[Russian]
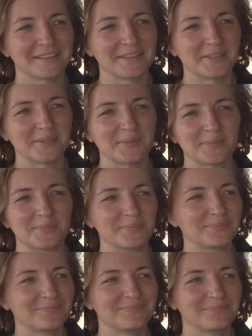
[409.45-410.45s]
э,
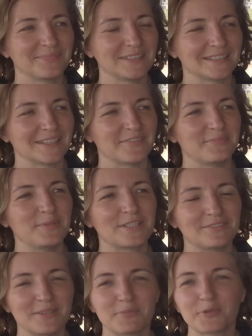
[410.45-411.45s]
не знаю,
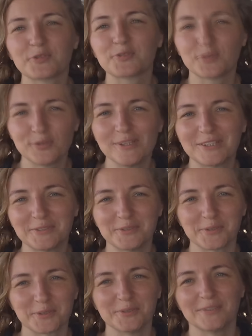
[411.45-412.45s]
впитываем русскую
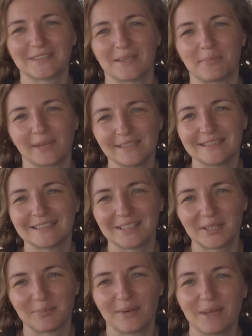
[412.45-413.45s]
культуру, там ходить за
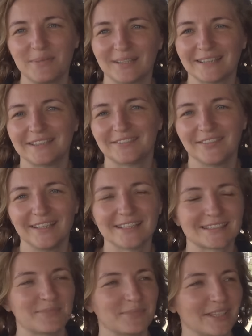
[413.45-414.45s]
грибами, ходить в
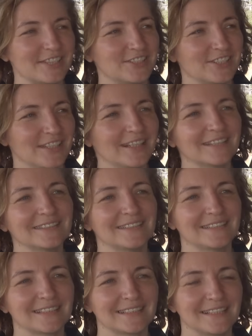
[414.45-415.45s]
лес, там дача,
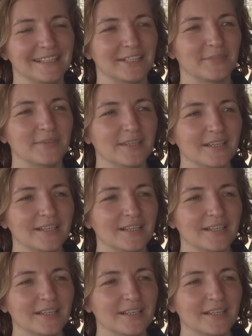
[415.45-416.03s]
ягоды и так далее.